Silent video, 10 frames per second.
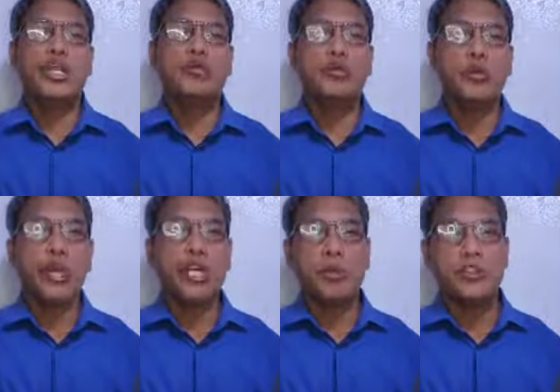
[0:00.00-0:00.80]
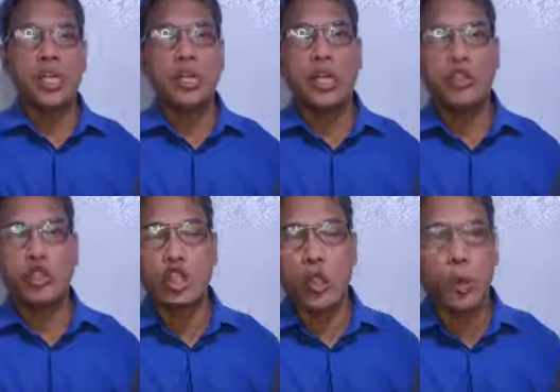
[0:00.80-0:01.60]
nabubuhay na minsan lang dito
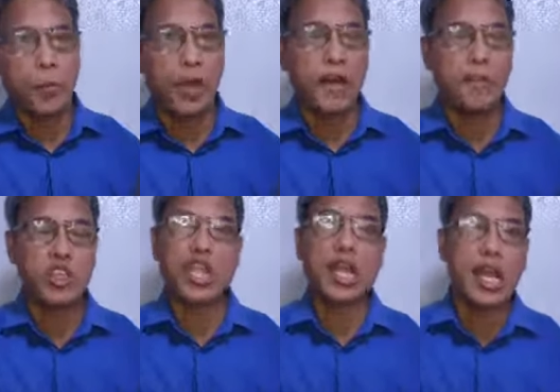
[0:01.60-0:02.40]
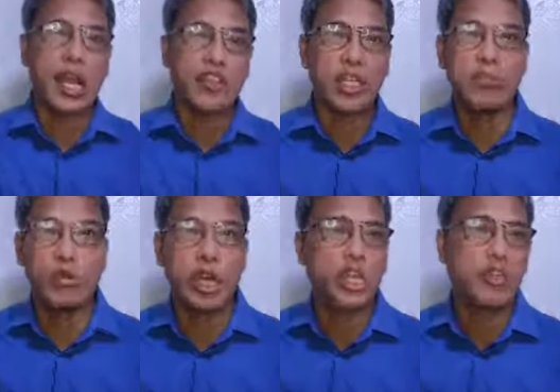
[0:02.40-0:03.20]
sa lupa, isa lang ang ating
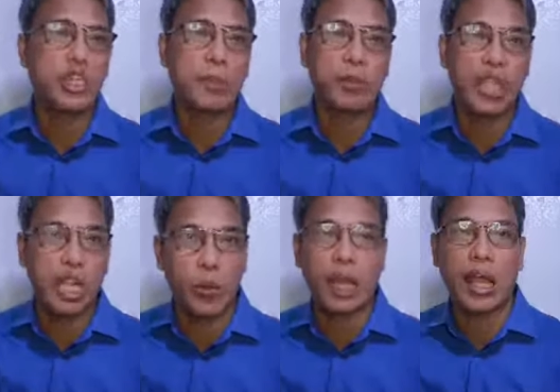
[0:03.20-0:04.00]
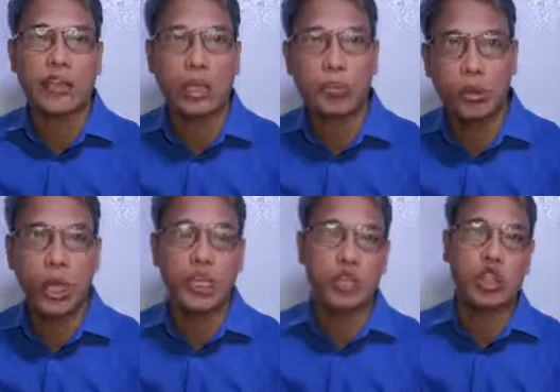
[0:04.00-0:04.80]
buhay, hindi po dalawa ang ating
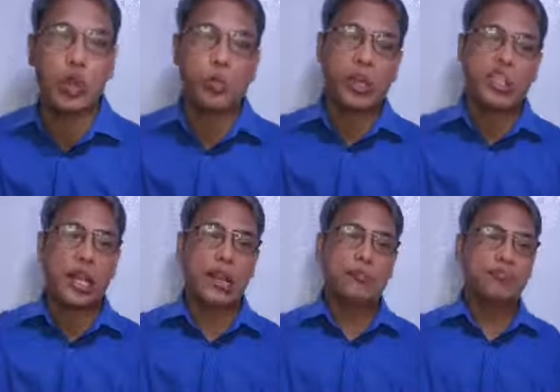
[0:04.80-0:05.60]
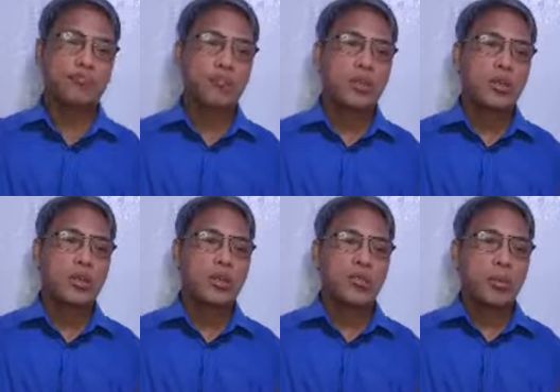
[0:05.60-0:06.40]
buhay dito sa lupa, isa lang.
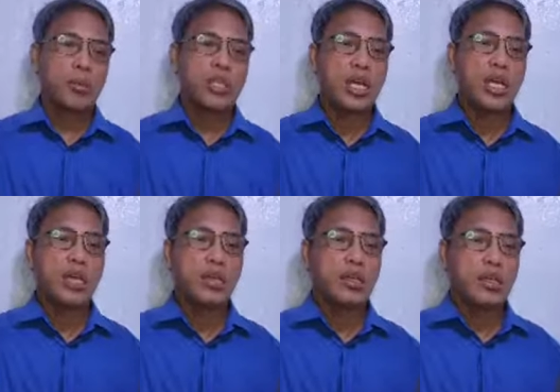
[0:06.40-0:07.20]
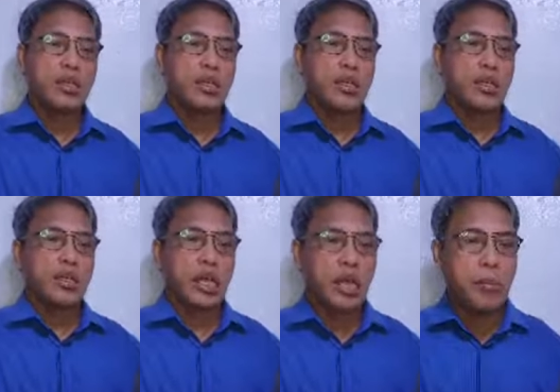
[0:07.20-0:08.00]
Sabi niya,
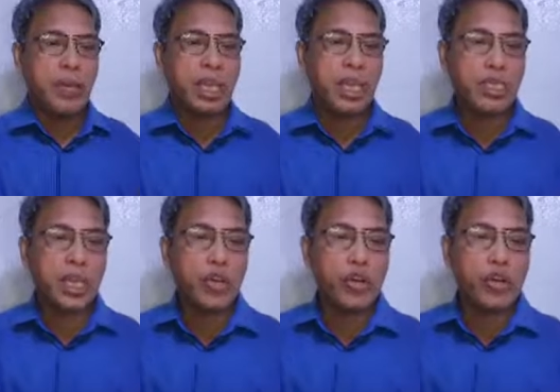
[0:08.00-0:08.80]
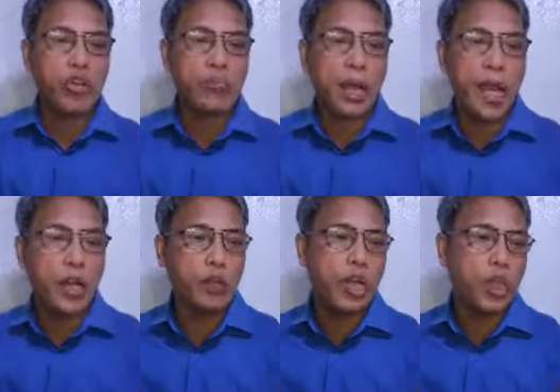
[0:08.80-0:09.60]
kaya mag-ingat kayo kung
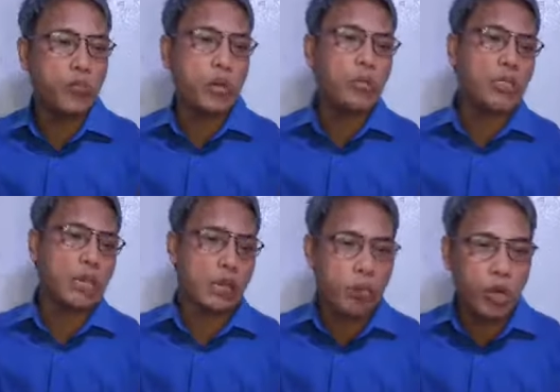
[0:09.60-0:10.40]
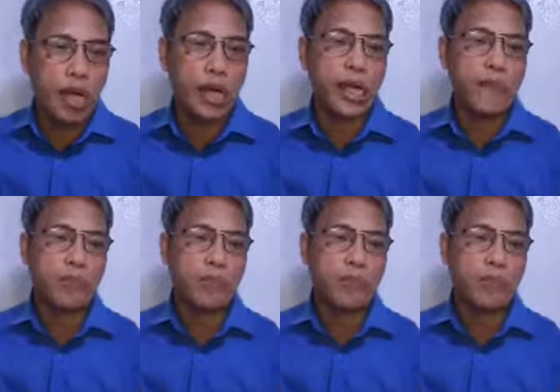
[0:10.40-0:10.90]
paano kayo namumuhay